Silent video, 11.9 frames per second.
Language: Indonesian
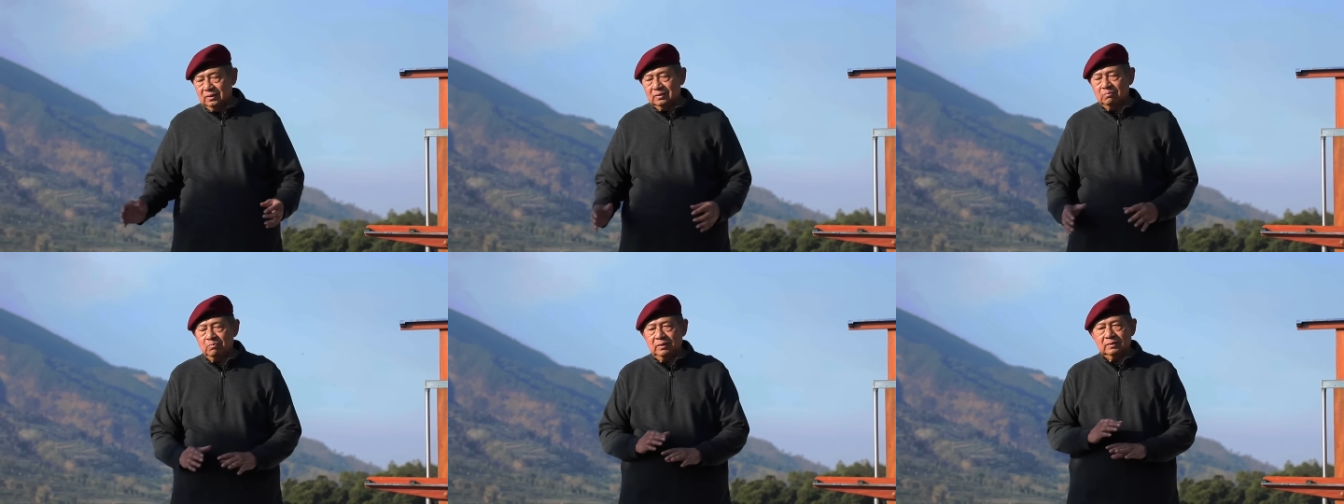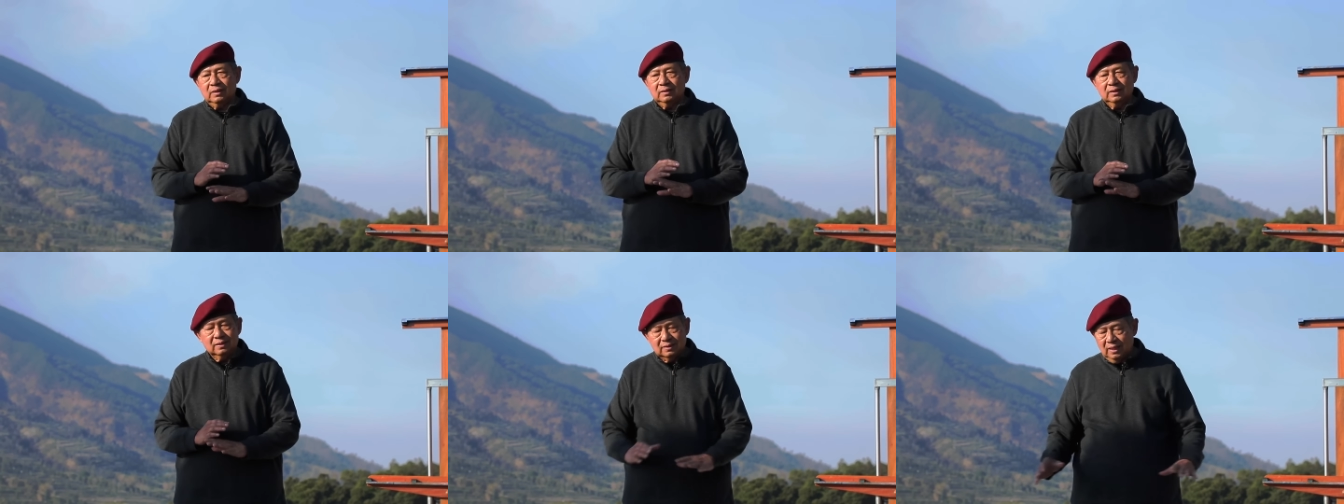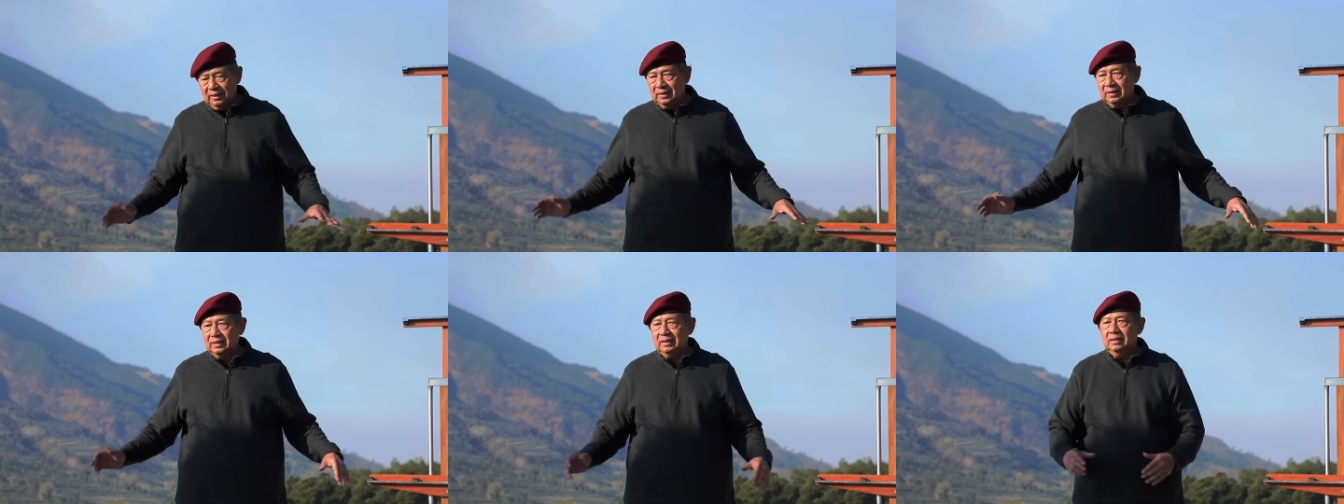di tempat yang indah
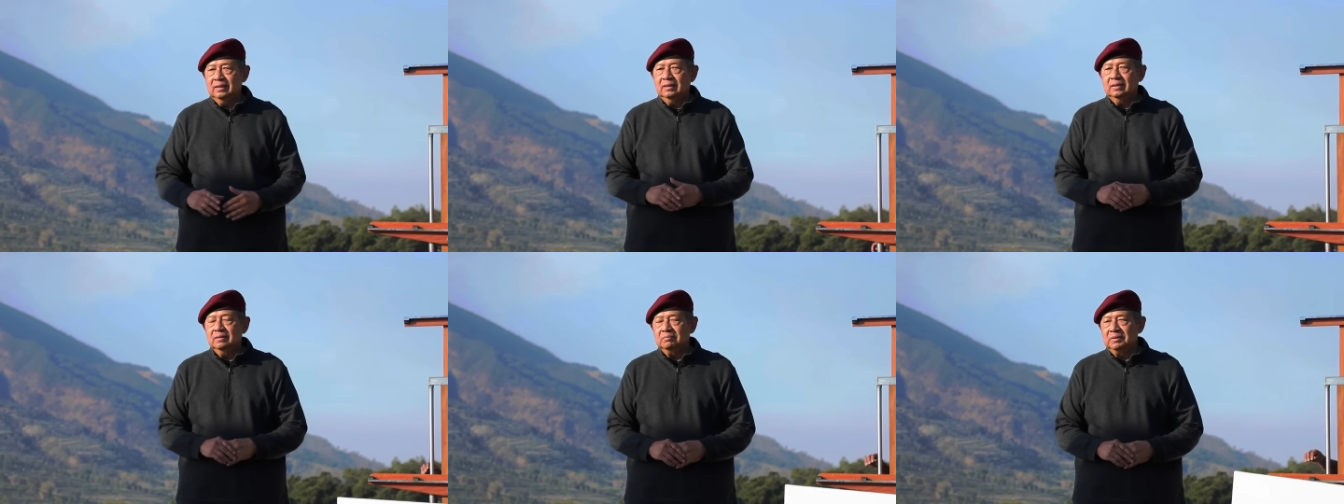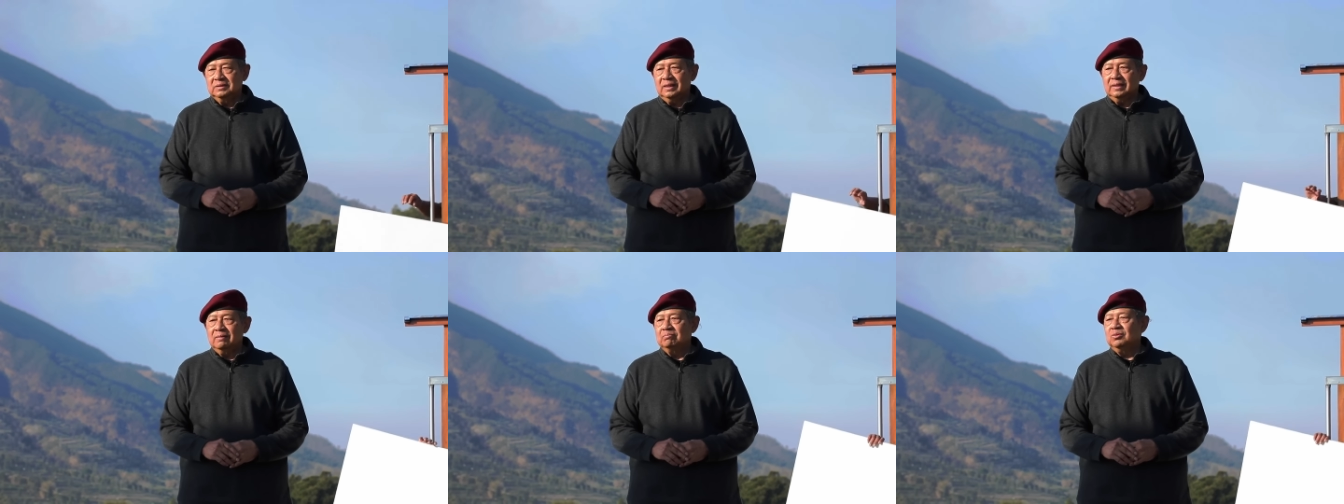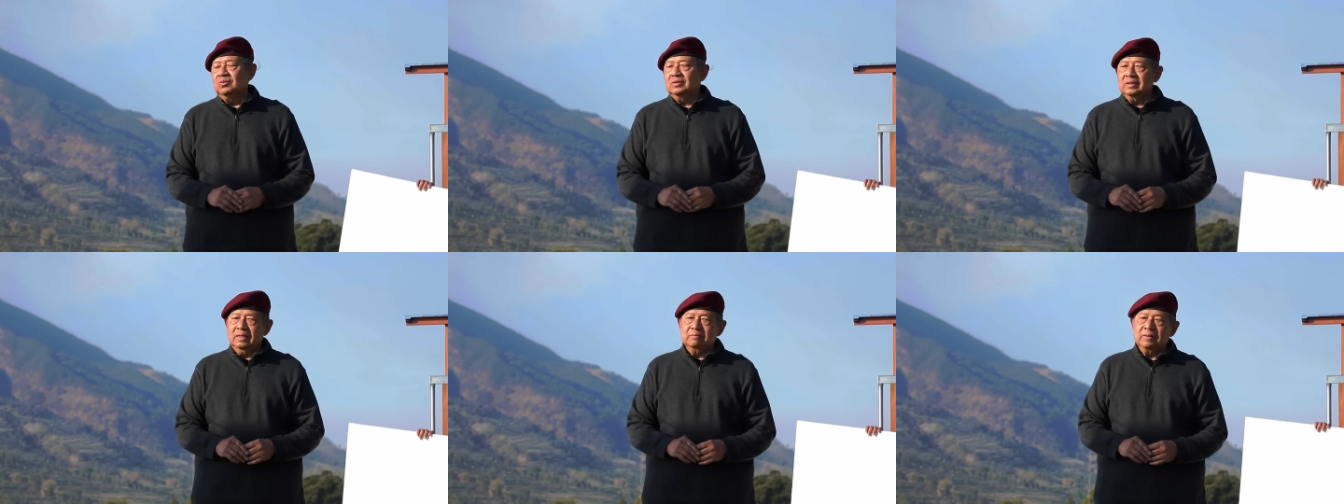ini bisa
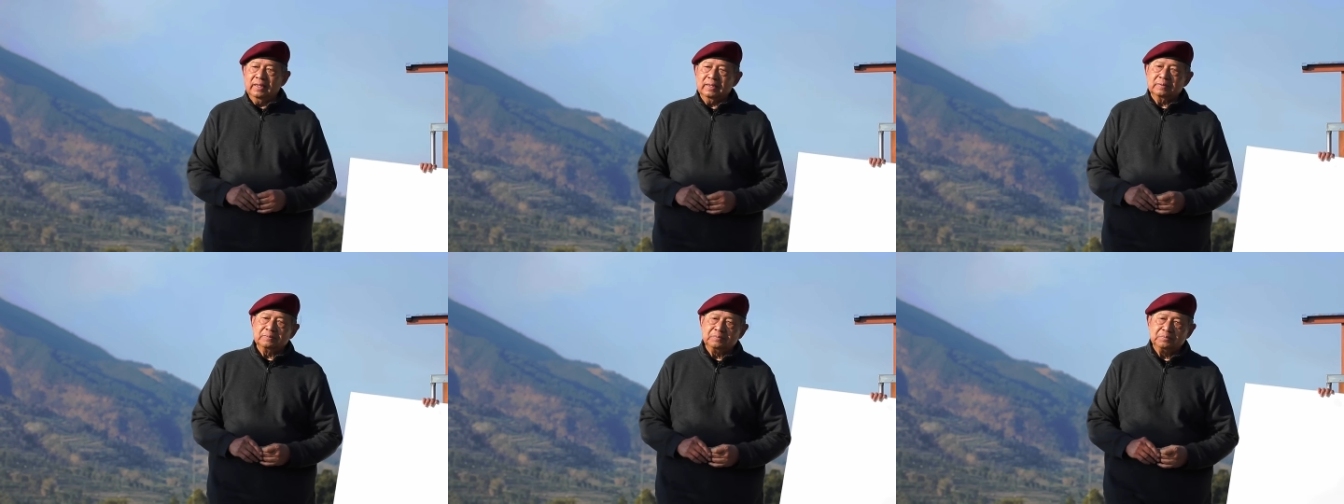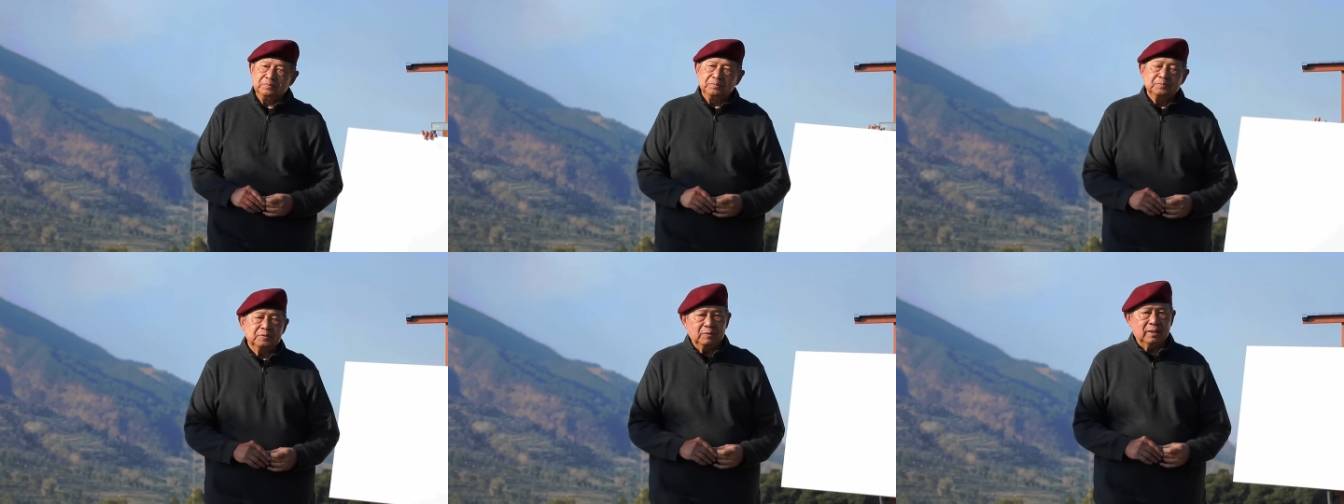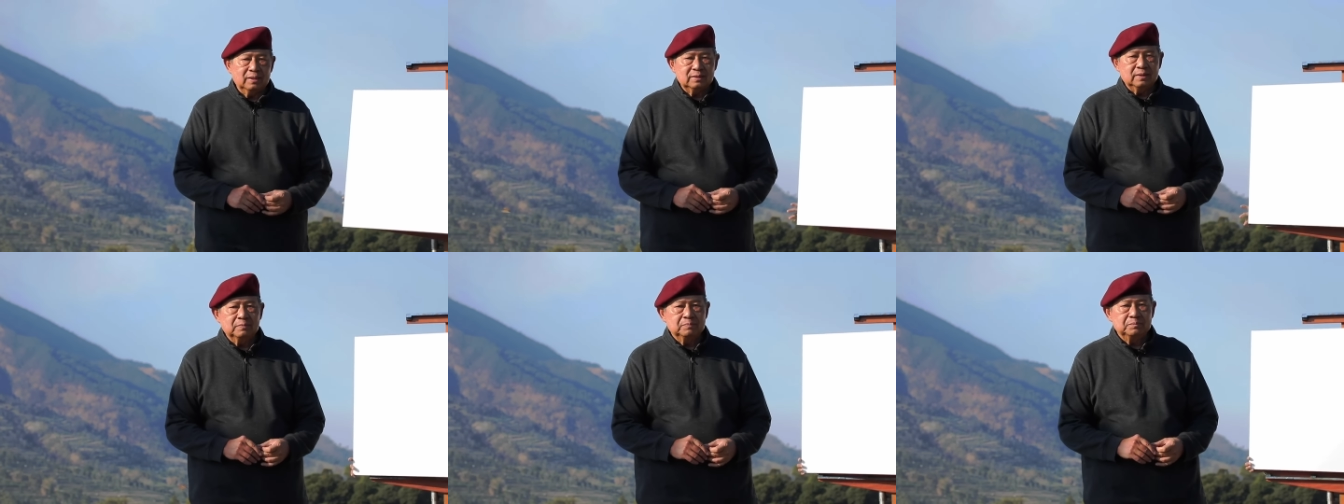rampung dengan baik. Terima
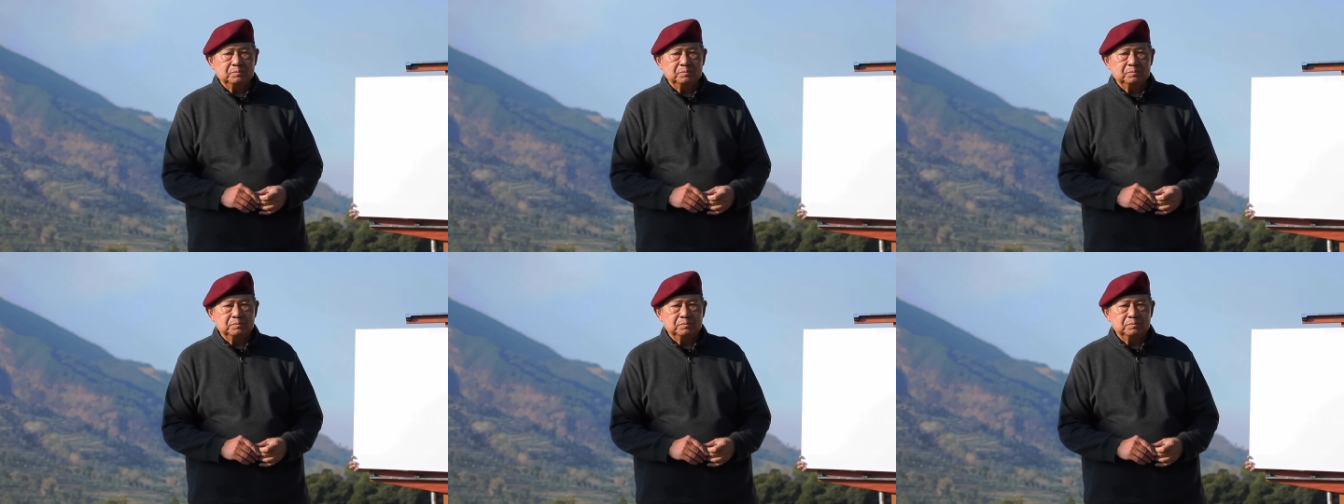kasih.